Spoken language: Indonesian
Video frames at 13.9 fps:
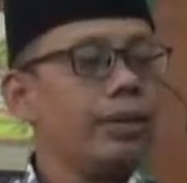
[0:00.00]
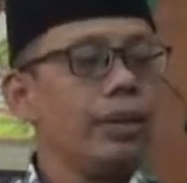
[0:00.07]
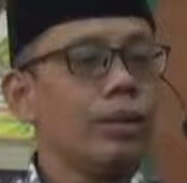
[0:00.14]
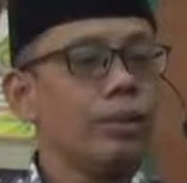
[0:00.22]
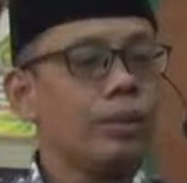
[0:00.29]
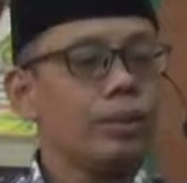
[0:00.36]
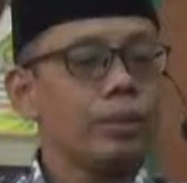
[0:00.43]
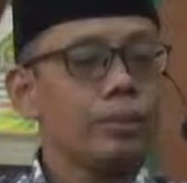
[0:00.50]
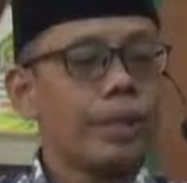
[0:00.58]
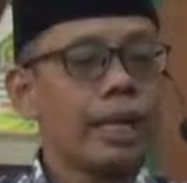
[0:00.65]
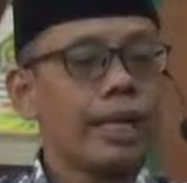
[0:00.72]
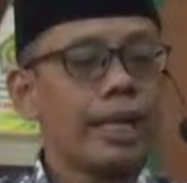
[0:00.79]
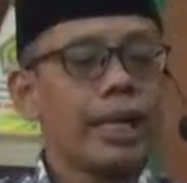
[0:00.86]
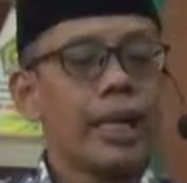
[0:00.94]
Walaupun
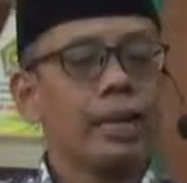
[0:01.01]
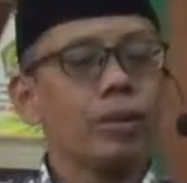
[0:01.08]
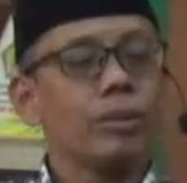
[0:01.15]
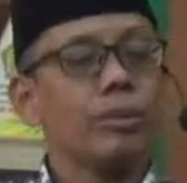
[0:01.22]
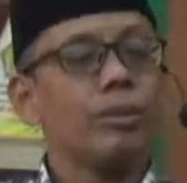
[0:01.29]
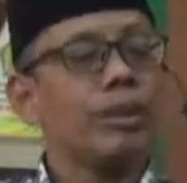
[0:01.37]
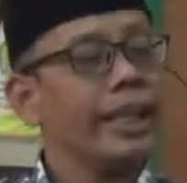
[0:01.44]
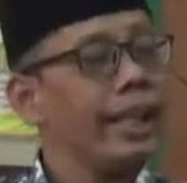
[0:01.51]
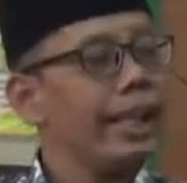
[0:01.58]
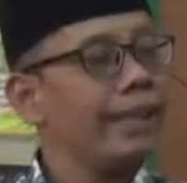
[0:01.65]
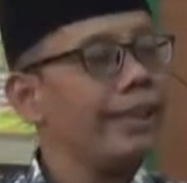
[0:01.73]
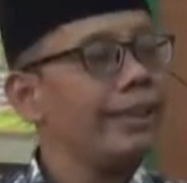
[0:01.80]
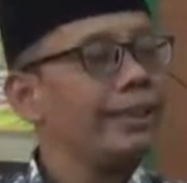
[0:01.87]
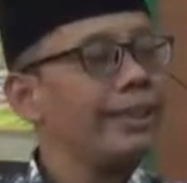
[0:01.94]
sebenarnya kalau
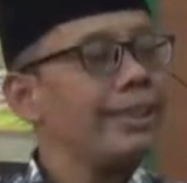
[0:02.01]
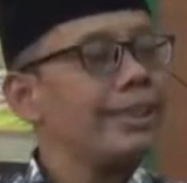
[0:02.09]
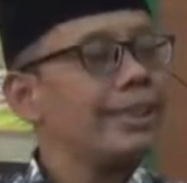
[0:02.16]
mungkin